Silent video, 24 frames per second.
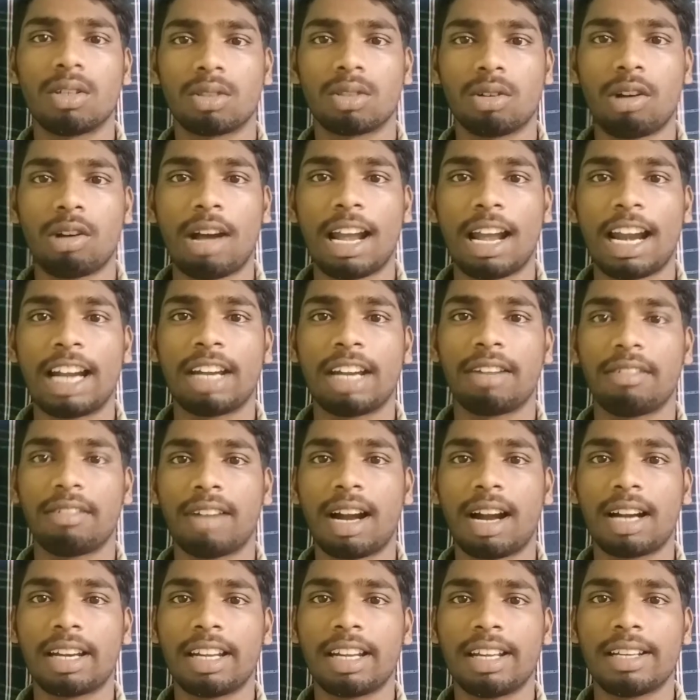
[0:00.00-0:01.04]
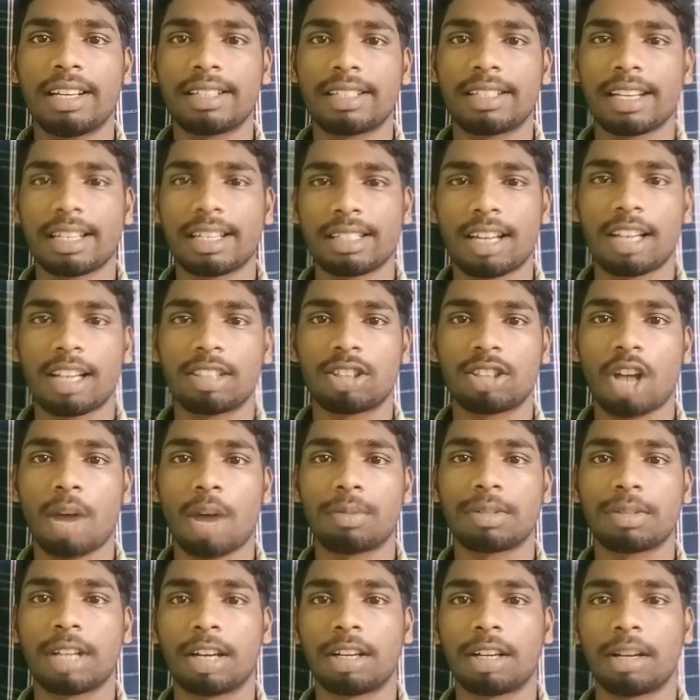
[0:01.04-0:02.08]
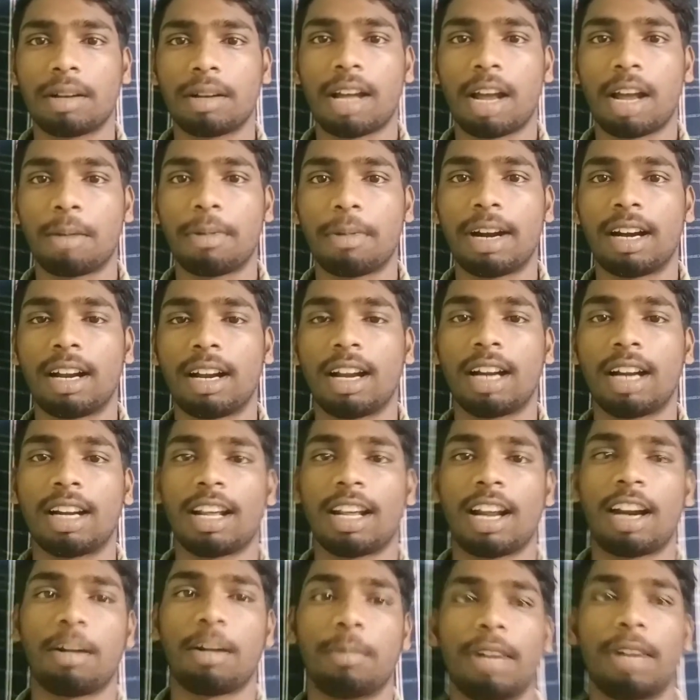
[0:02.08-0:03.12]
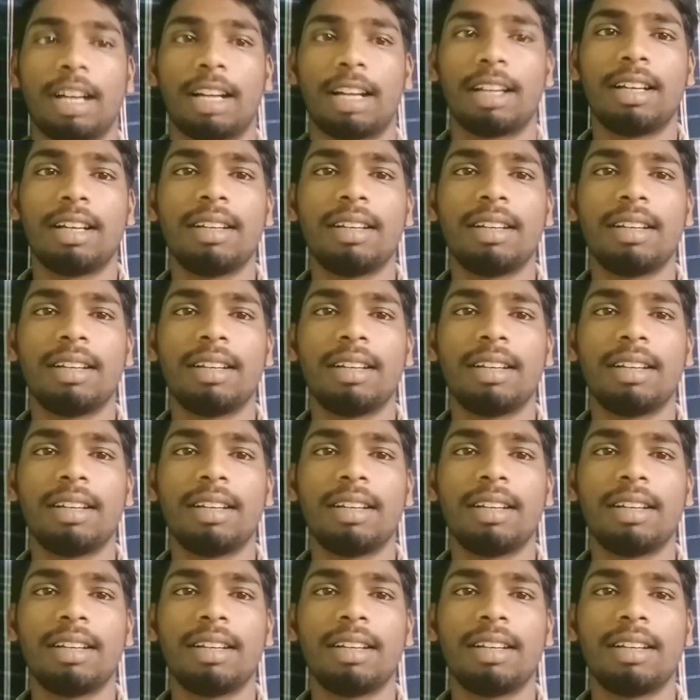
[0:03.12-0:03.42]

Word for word: సో అలాంటి వాటిని సీజనల్ షాప్స్ అంట అనమా అంటారనమాట